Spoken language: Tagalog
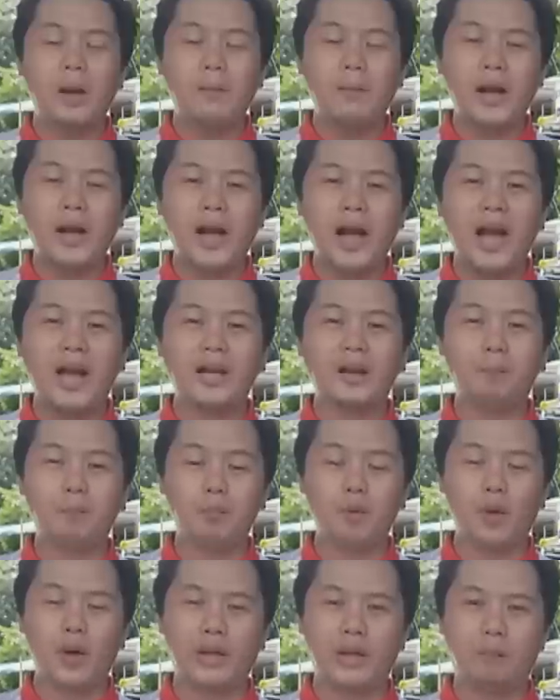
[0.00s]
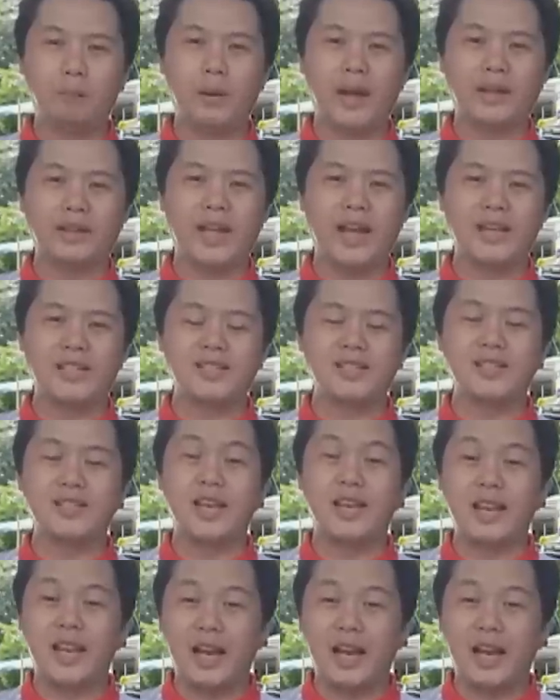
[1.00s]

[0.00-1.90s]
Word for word: Makapaghanap buhay ng patas,